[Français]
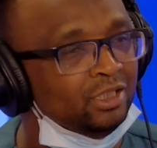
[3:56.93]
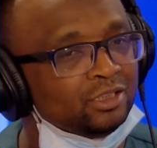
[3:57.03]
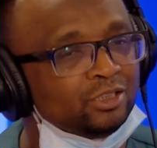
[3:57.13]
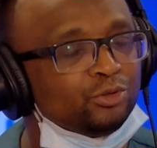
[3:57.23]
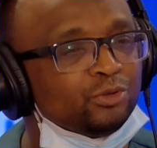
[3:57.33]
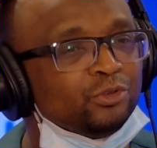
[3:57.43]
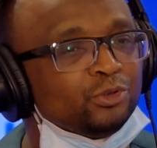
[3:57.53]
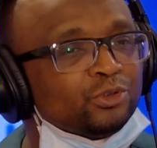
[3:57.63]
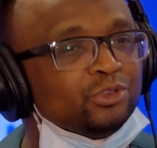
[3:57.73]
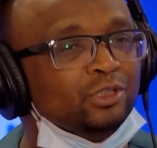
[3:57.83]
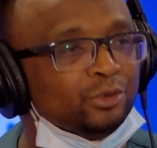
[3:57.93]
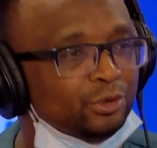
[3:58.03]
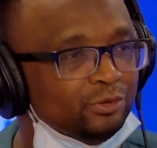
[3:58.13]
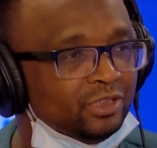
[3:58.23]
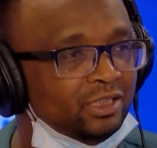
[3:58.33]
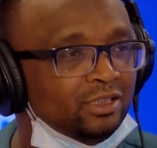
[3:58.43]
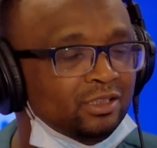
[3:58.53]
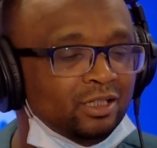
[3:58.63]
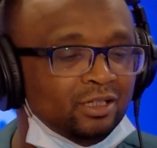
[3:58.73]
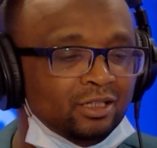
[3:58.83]
s'il suffit juste de le renouveler,
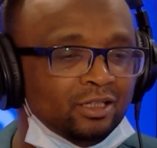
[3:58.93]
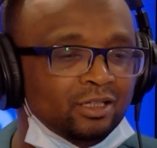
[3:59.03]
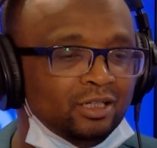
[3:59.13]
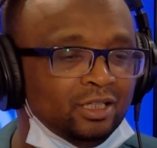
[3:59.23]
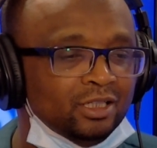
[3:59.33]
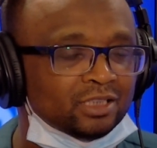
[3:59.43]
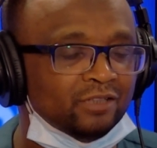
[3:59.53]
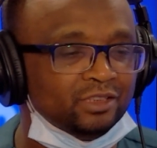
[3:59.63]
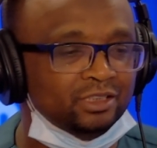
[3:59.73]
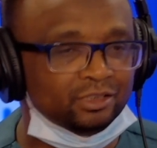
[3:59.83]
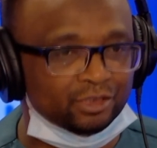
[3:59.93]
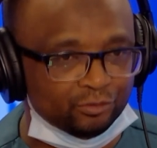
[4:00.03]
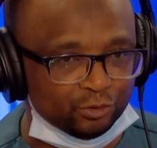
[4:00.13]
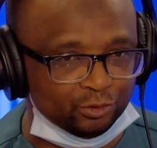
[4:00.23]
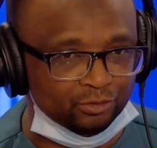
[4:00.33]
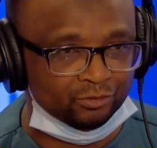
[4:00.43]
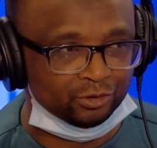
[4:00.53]
ça veut dire que vos